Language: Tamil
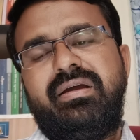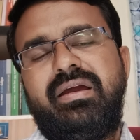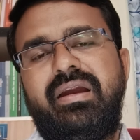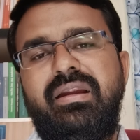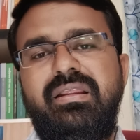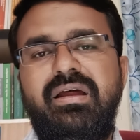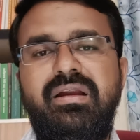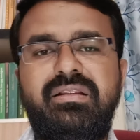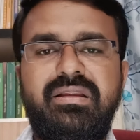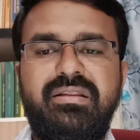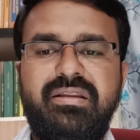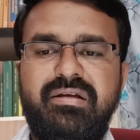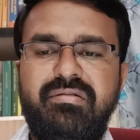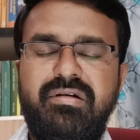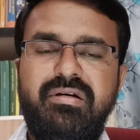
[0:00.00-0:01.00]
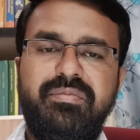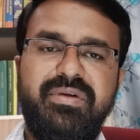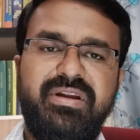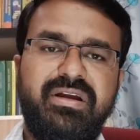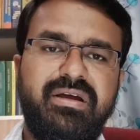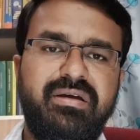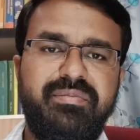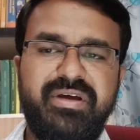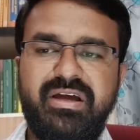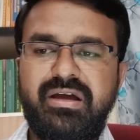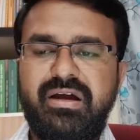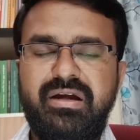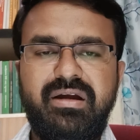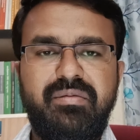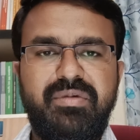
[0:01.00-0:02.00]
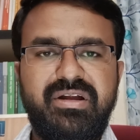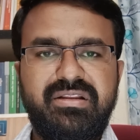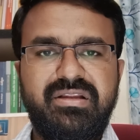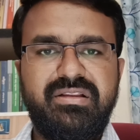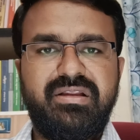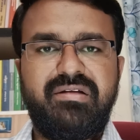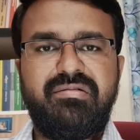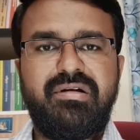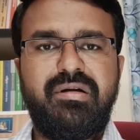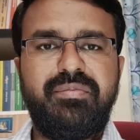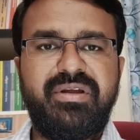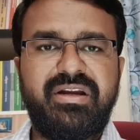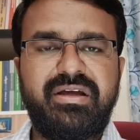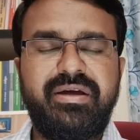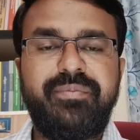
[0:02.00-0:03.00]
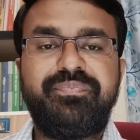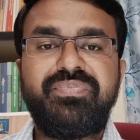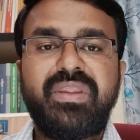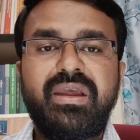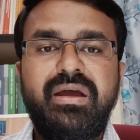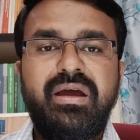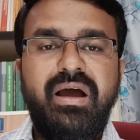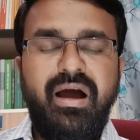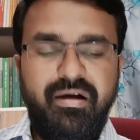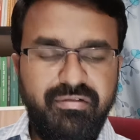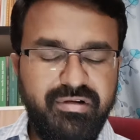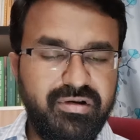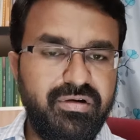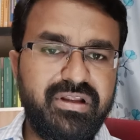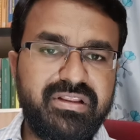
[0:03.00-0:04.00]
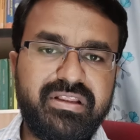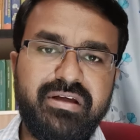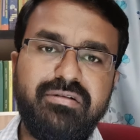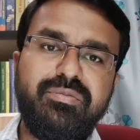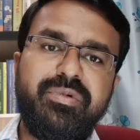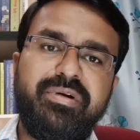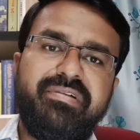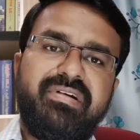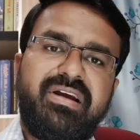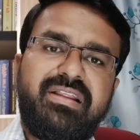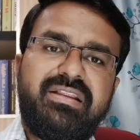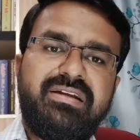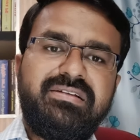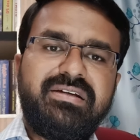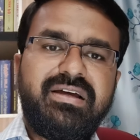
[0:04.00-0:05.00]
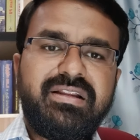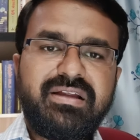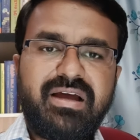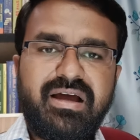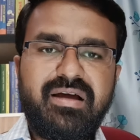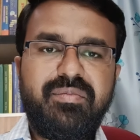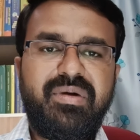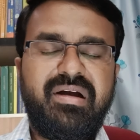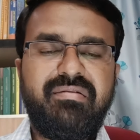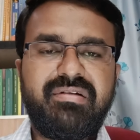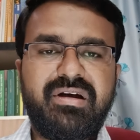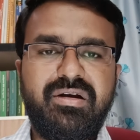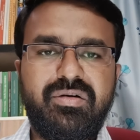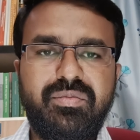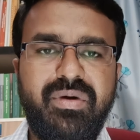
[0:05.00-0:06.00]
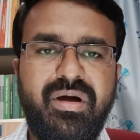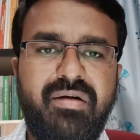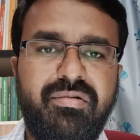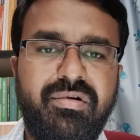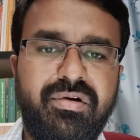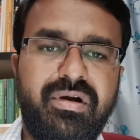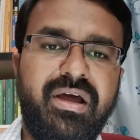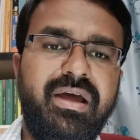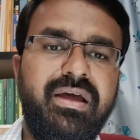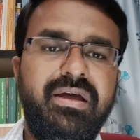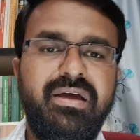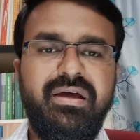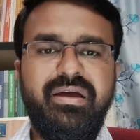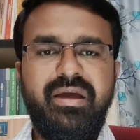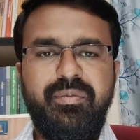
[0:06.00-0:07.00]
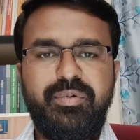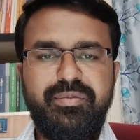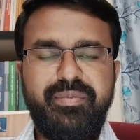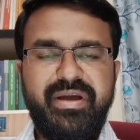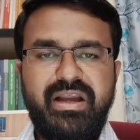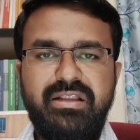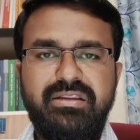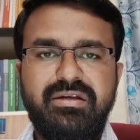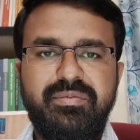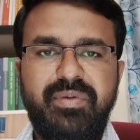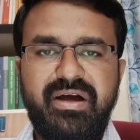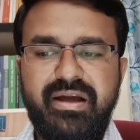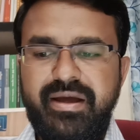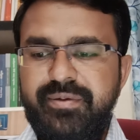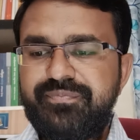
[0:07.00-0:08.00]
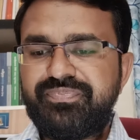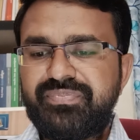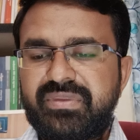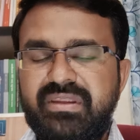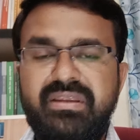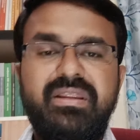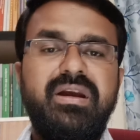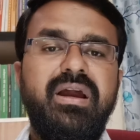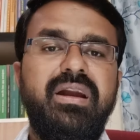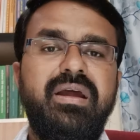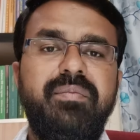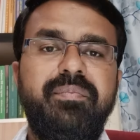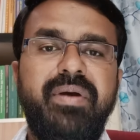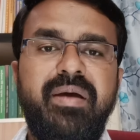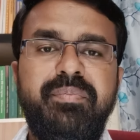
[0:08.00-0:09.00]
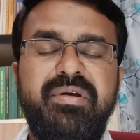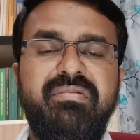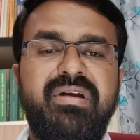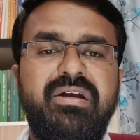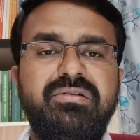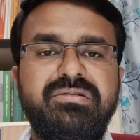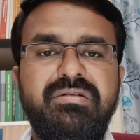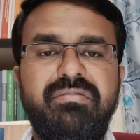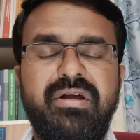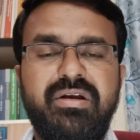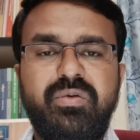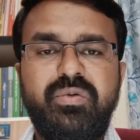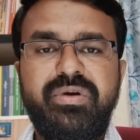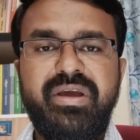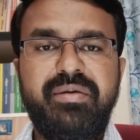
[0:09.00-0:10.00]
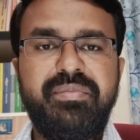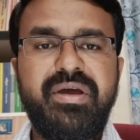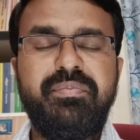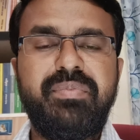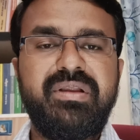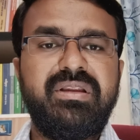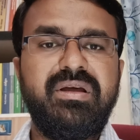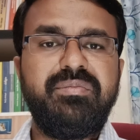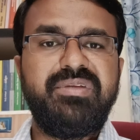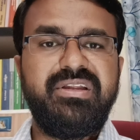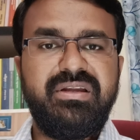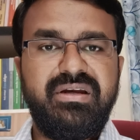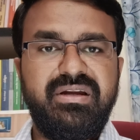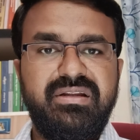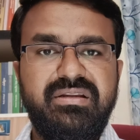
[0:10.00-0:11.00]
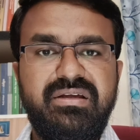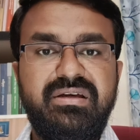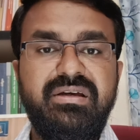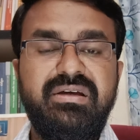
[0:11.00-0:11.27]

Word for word: எளிதாக இருந்த தேர்வுகளும் இருக்குது மிக கடினமாக இருந்த தேர்வுகளும் இருக்குது அவங்களோட தேர்வு முடிவுகளை தெரிஞ்சுக்கிறதுக்காக மாணவர்கள் ரொம்ப அவளோட எப்போவுமே காத்திருப்பாங்க இதற்கான பேப்பர் வேல்யூஷன் வரக்கூடிய மே பத்தாம் தேதியிலேருந்து